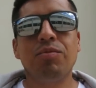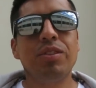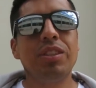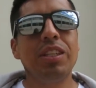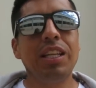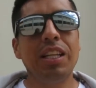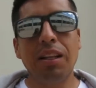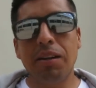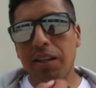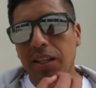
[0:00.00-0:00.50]

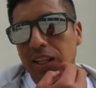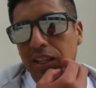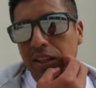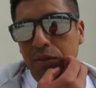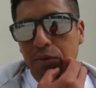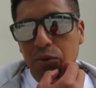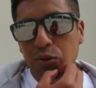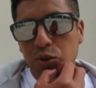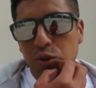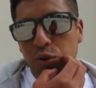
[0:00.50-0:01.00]
Sí, la verdad
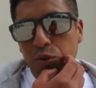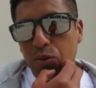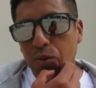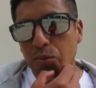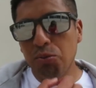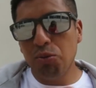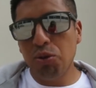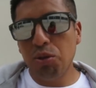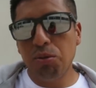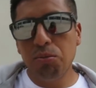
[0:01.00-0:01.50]
que fue un
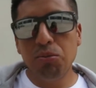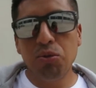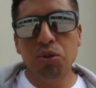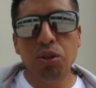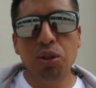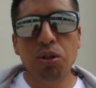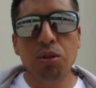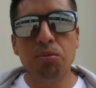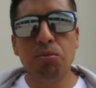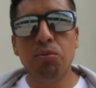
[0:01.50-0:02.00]
triunfo muy,
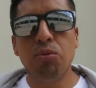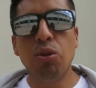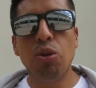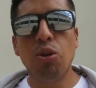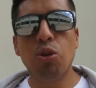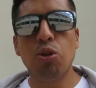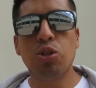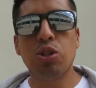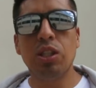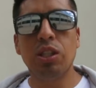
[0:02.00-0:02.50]
muy,
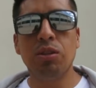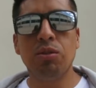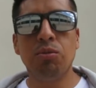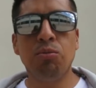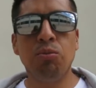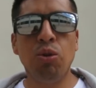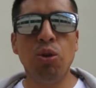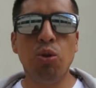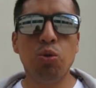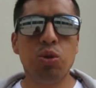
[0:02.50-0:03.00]
muy,
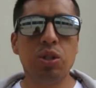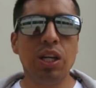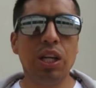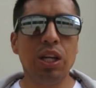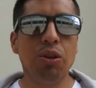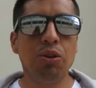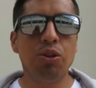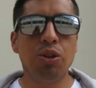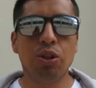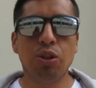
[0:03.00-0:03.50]

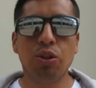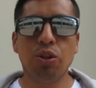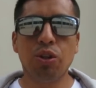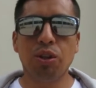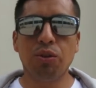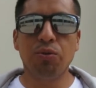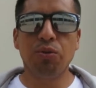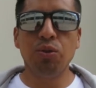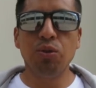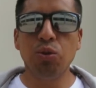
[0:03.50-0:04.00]
luchado. Yo creo
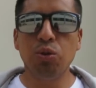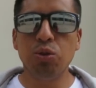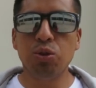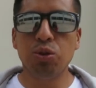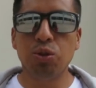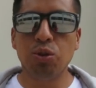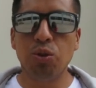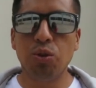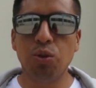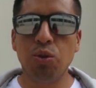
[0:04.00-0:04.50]
que fue un
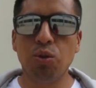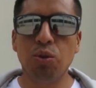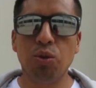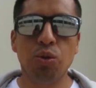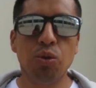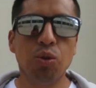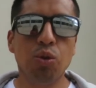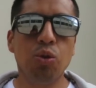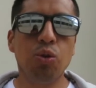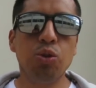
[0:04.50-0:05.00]
justo,
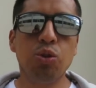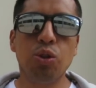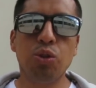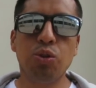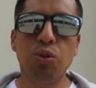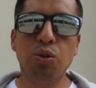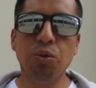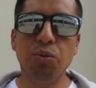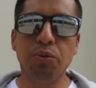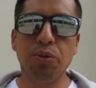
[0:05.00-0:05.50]
un justo
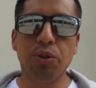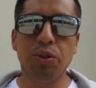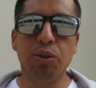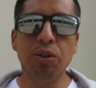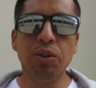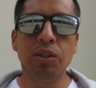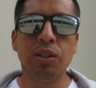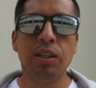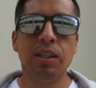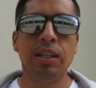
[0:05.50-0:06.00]
triunfo,
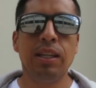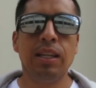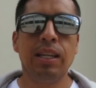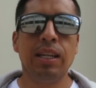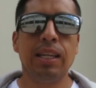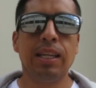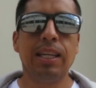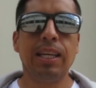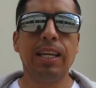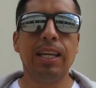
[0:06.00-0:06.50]
¿no?
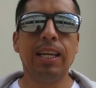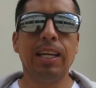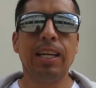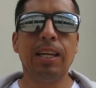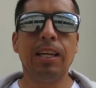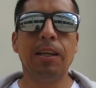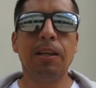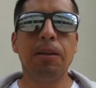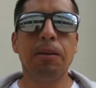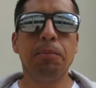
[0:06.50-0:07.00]

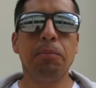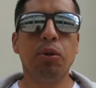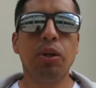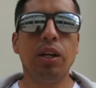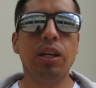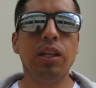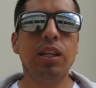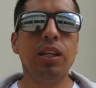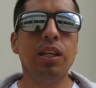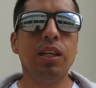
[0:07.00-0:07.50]
Eh,
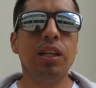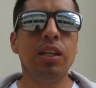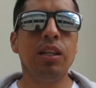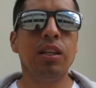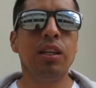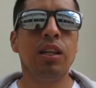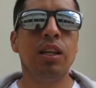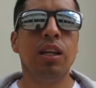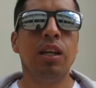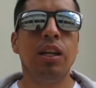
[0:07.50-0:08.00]
por ahí
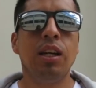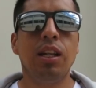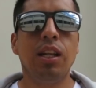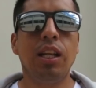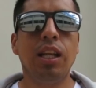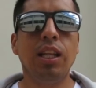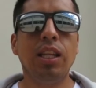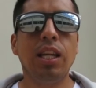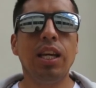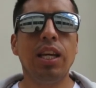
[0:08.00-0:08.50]

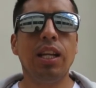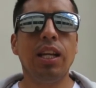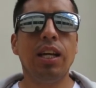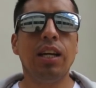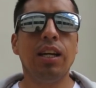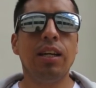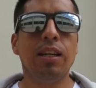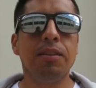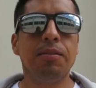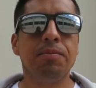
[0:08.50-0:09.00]
la idea
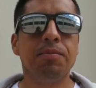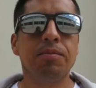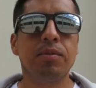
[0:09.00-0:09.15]
era